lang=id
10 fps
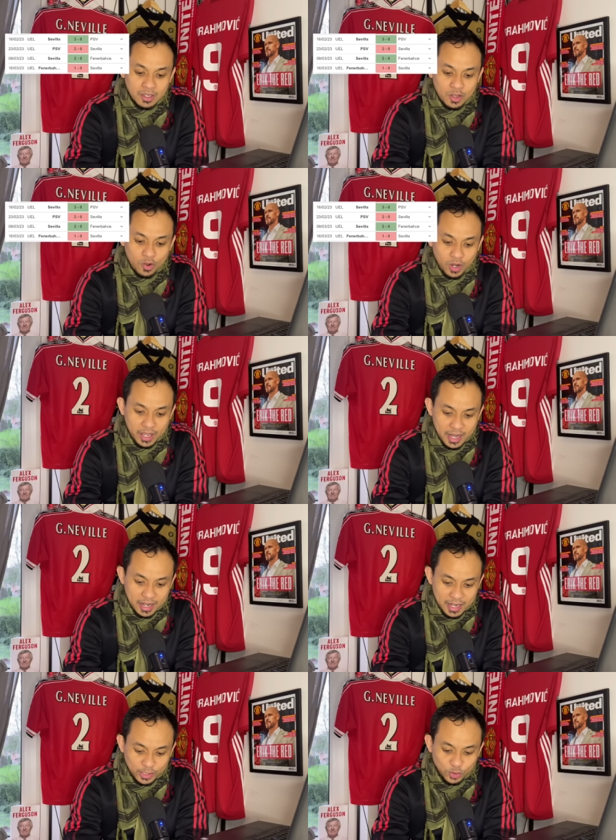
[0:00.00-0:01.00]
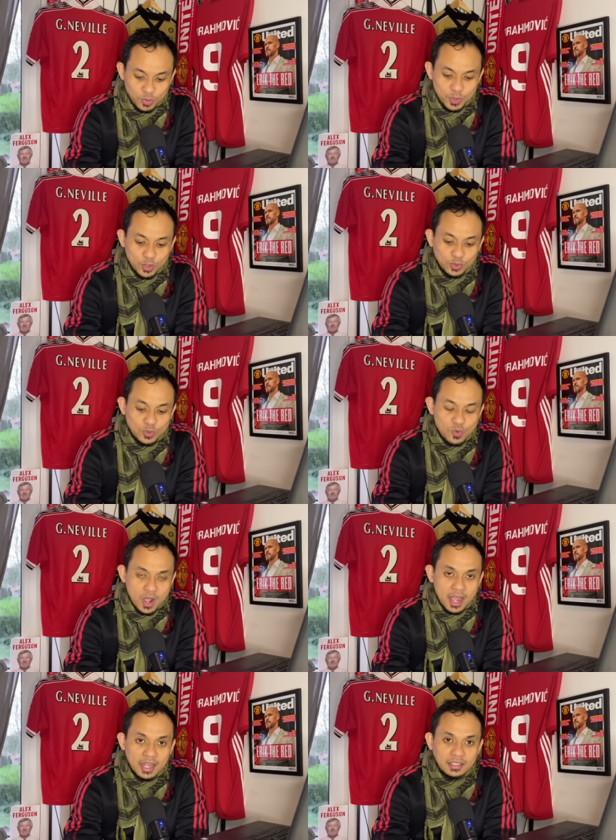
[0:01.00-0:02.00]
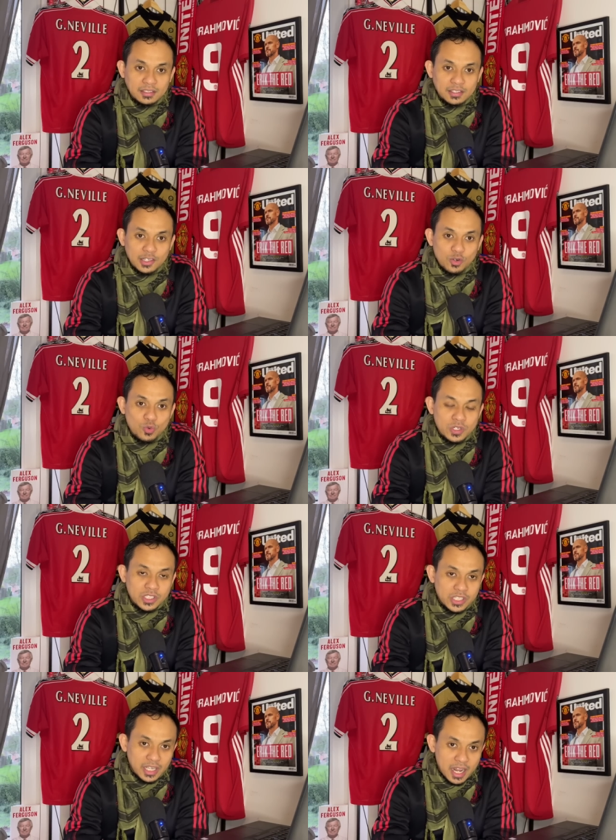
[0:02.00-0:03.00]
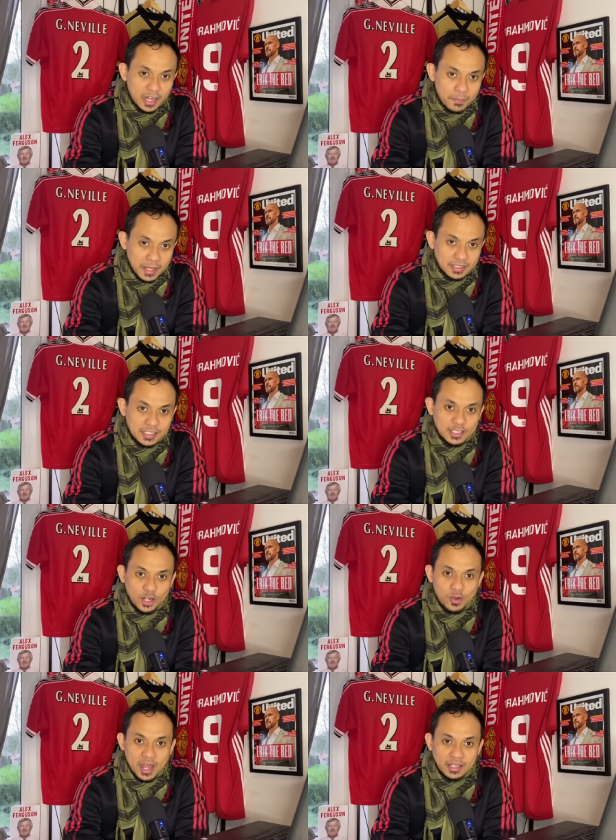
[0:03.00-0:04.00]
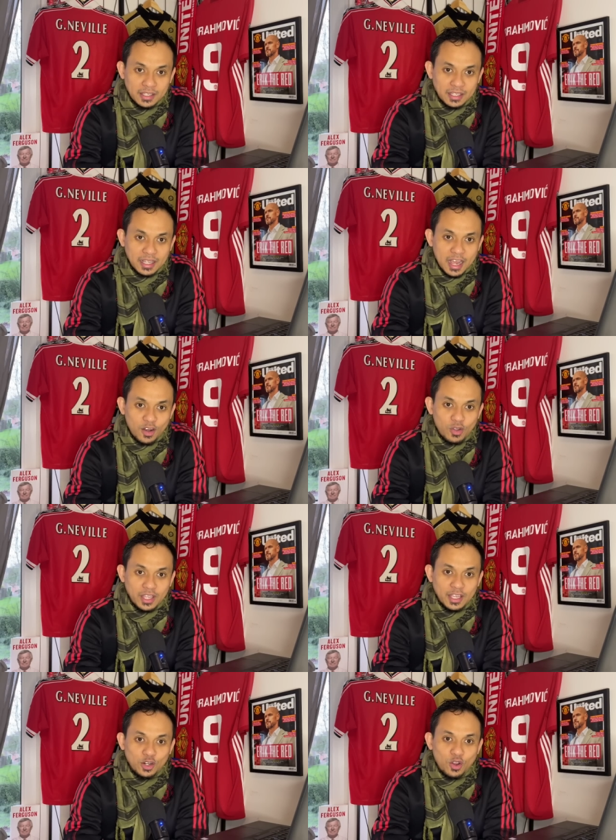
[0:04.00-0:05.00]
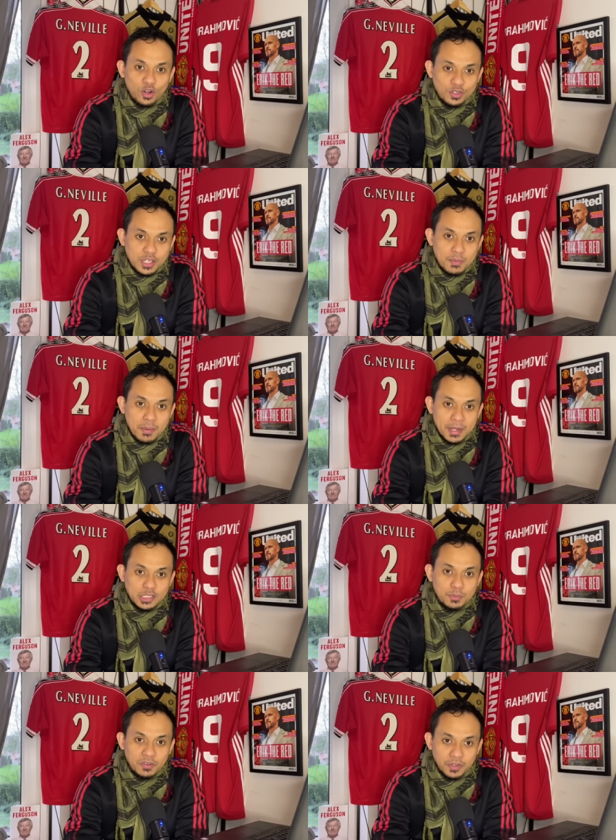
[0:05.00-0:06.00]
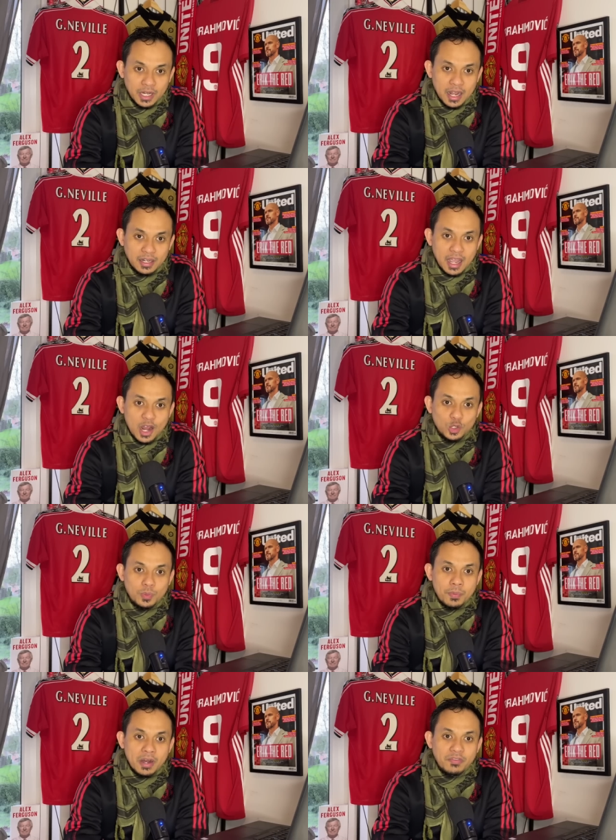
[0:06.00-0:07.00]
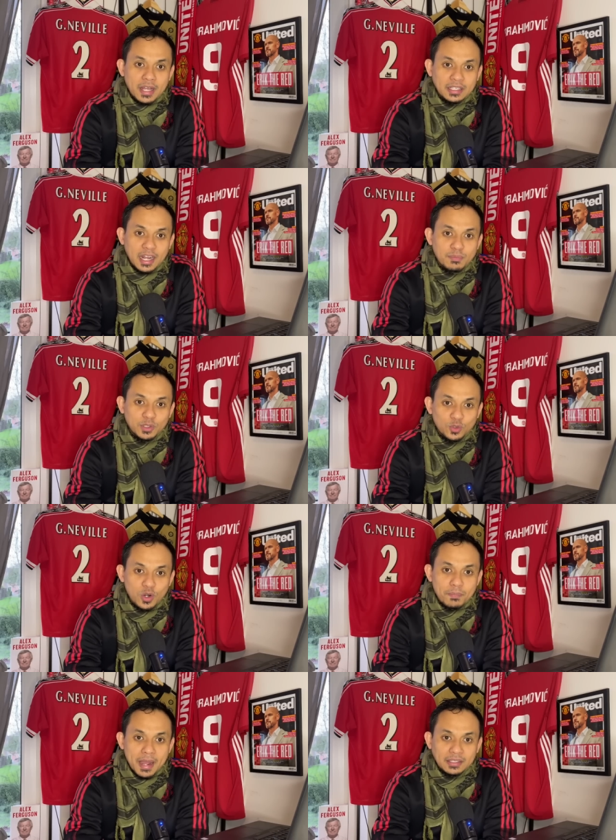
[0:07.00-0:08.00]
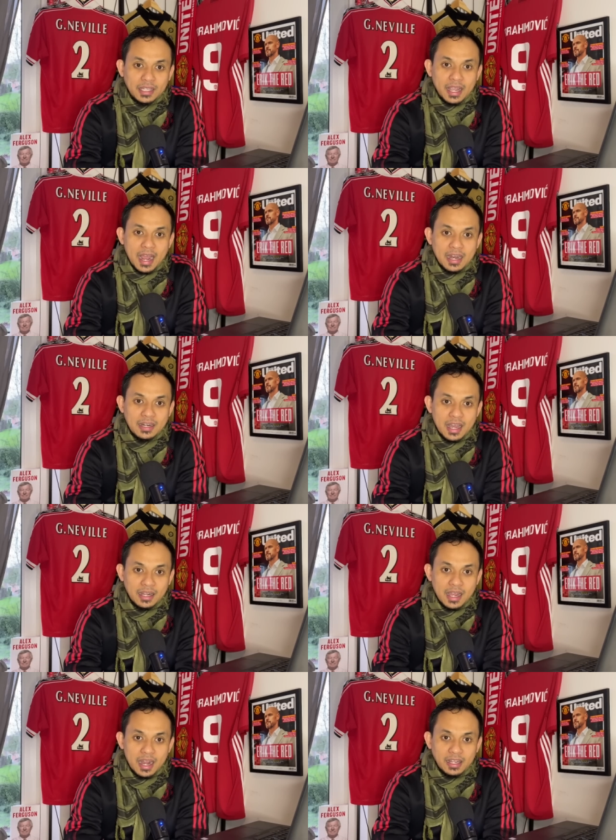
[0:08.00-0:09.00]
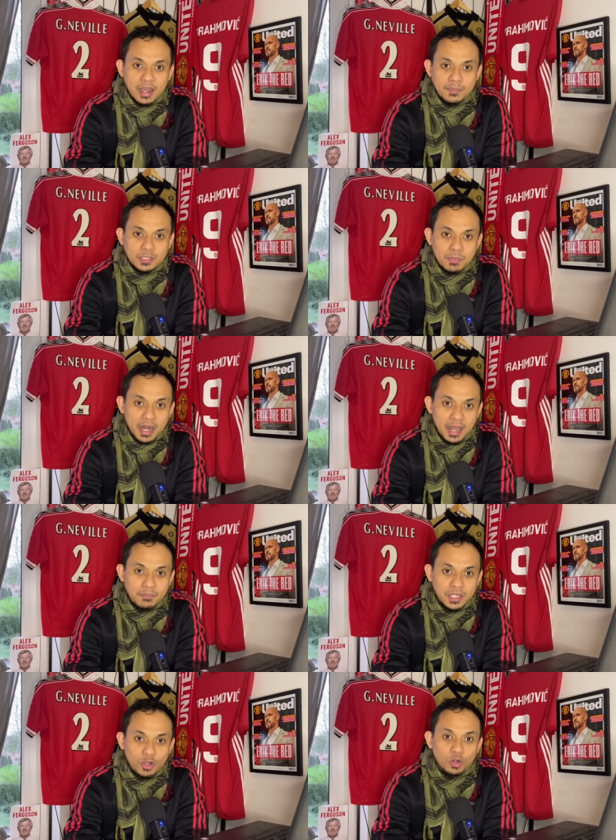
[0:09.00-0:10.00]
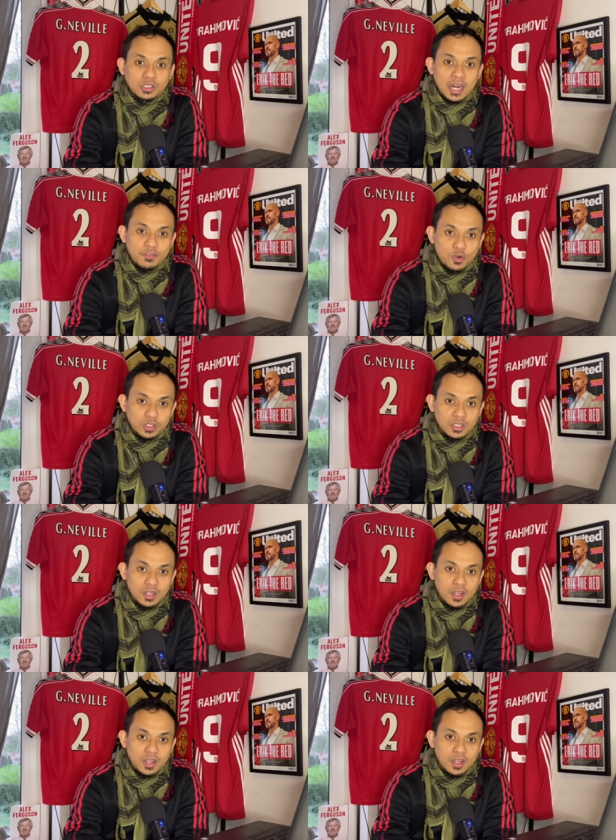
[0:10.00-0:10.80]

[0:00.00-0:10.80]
Oleh karena itu menurut gua kunci dari Manchester United kalau ingin lolos ke babak semifinal ya harus memanfaatkan betul partai kandang hari Kamis malam di Old Trafford.